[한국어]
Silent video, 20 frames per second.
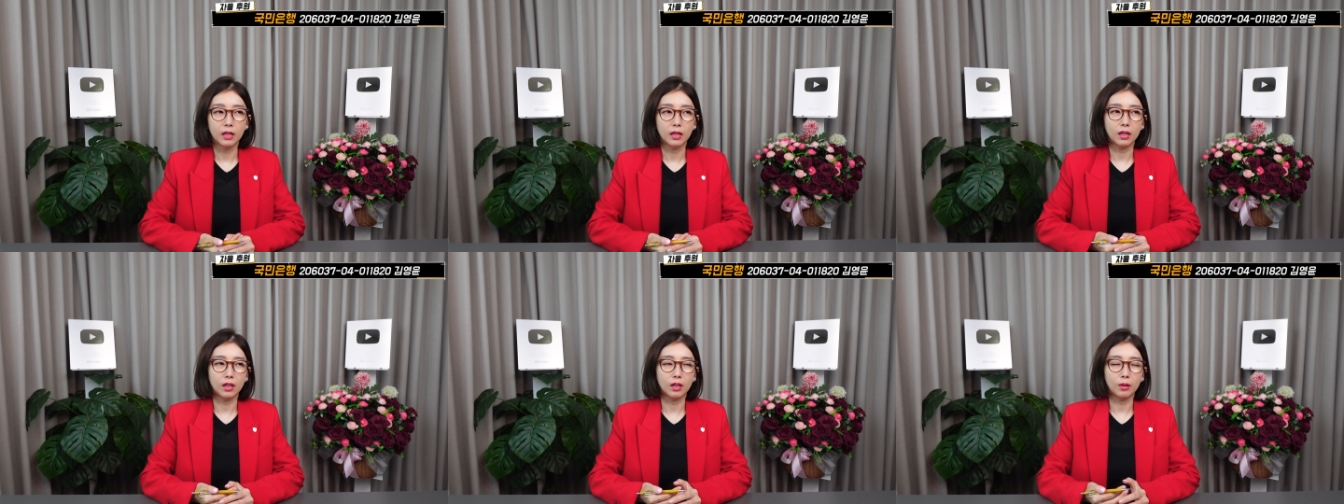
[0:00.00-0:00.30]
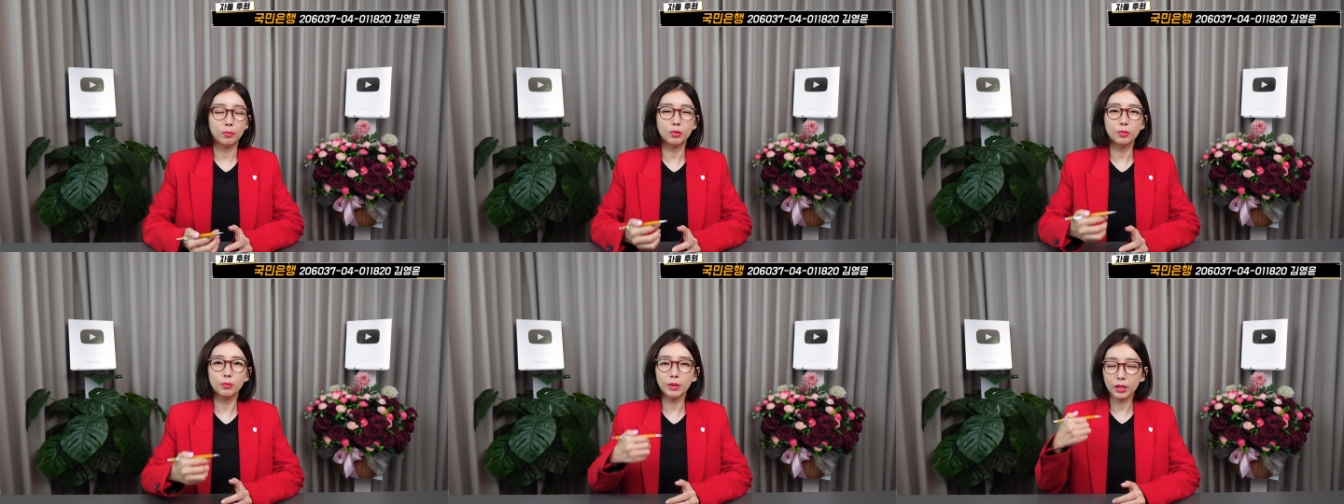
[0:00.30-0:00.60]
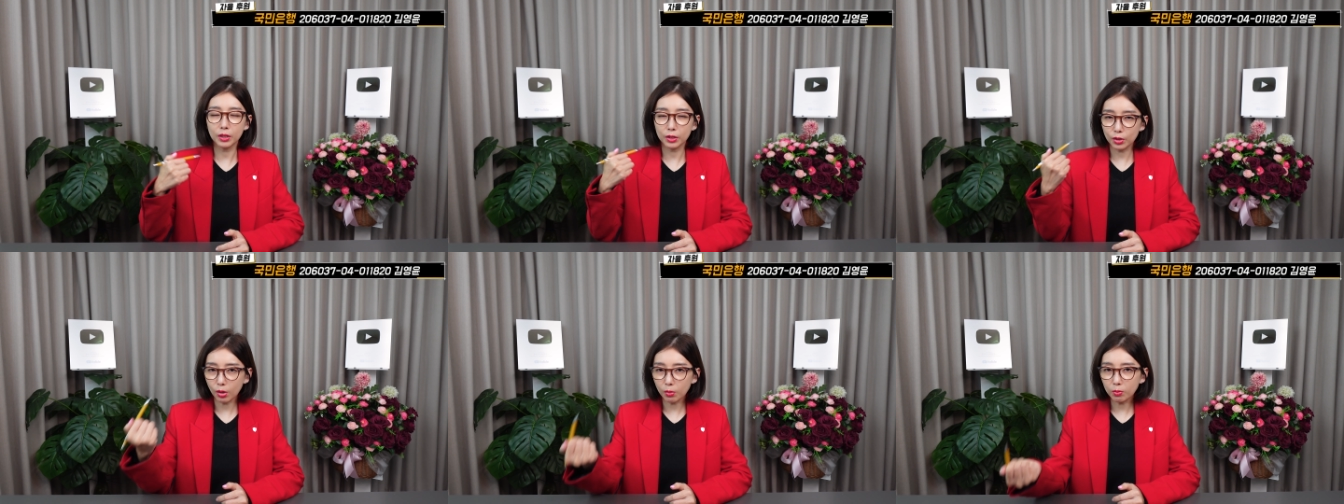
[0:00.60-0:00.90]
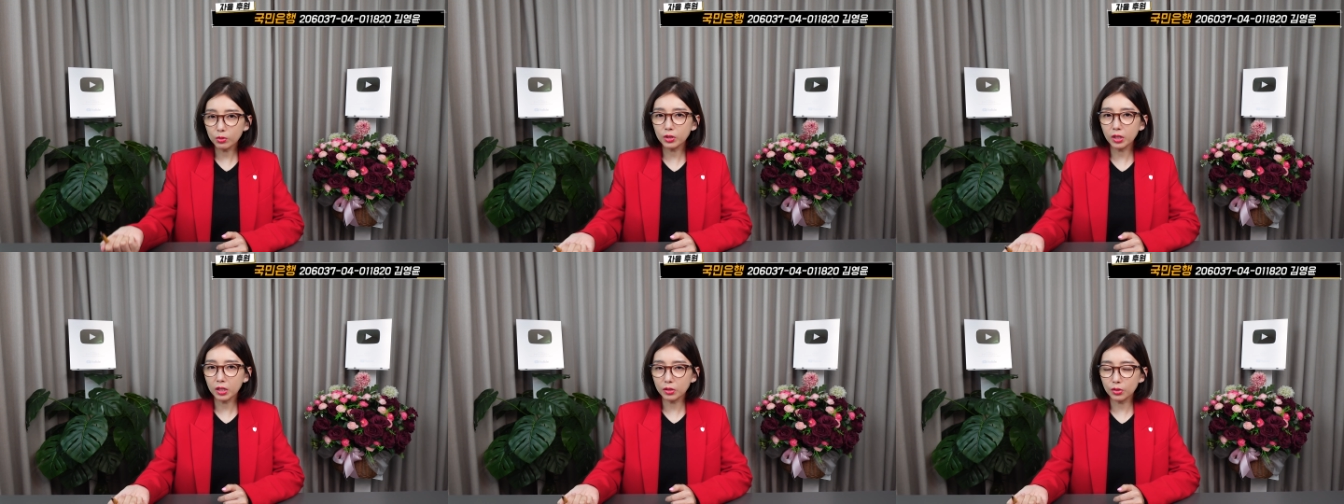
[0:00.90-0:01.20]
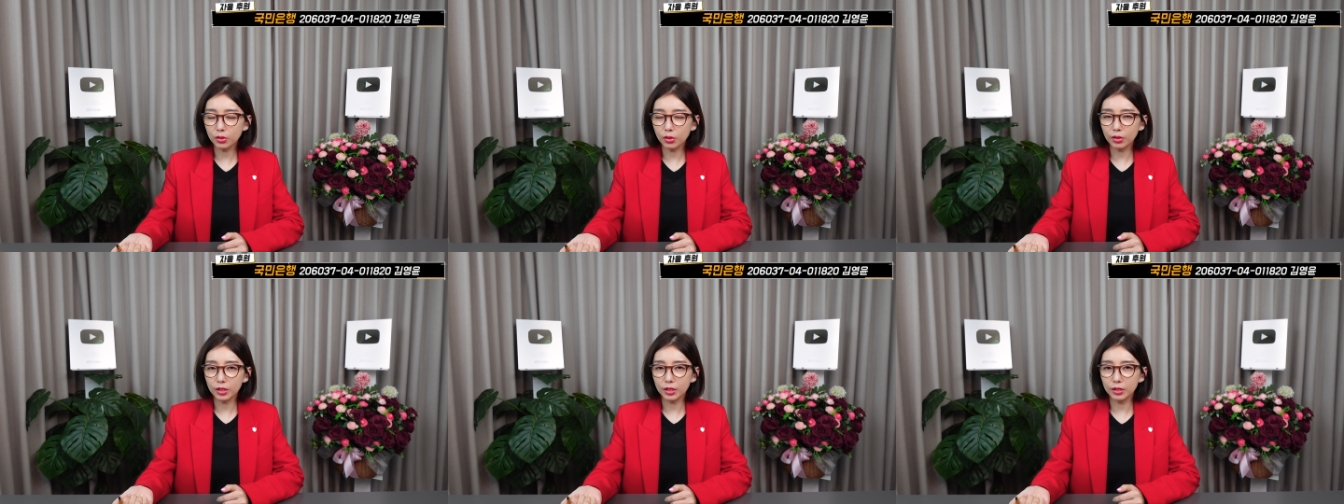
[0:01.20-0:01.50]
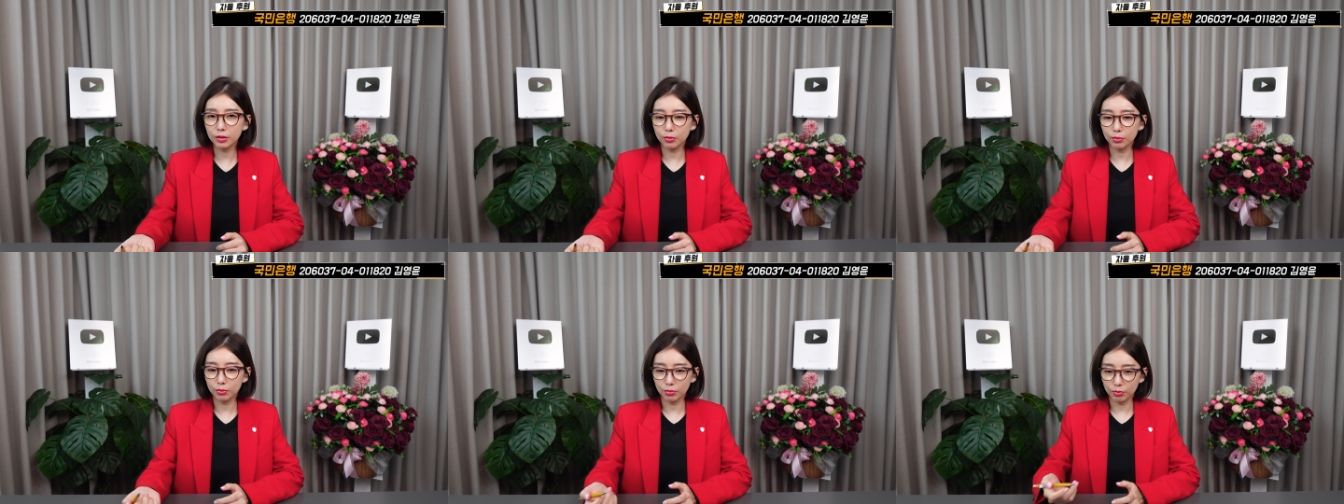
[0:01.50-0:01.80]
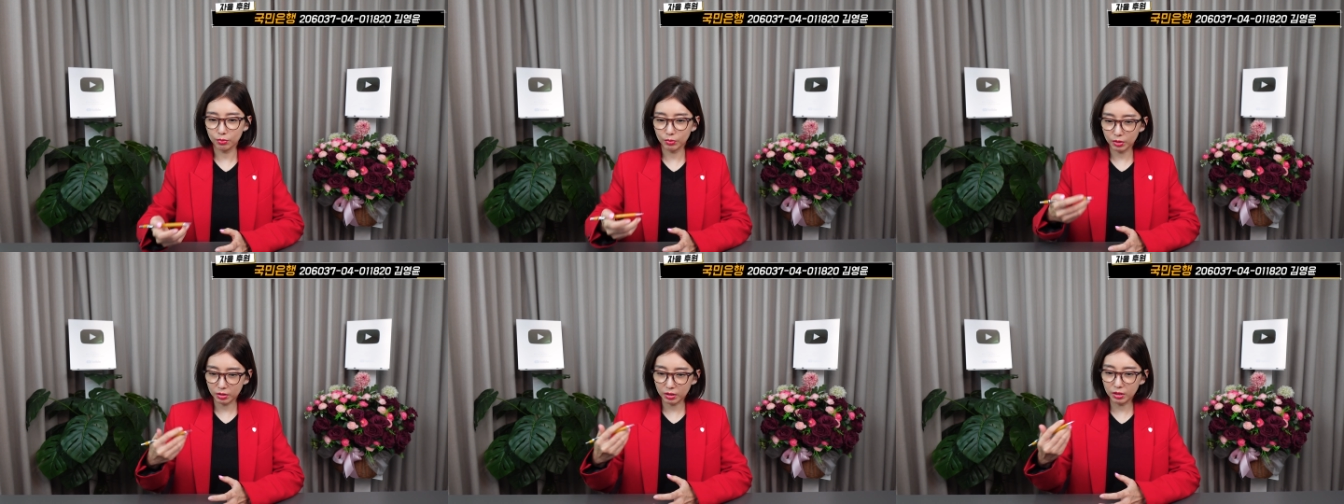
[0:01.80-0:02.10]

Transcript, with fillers: 어, 분명히 천문학적인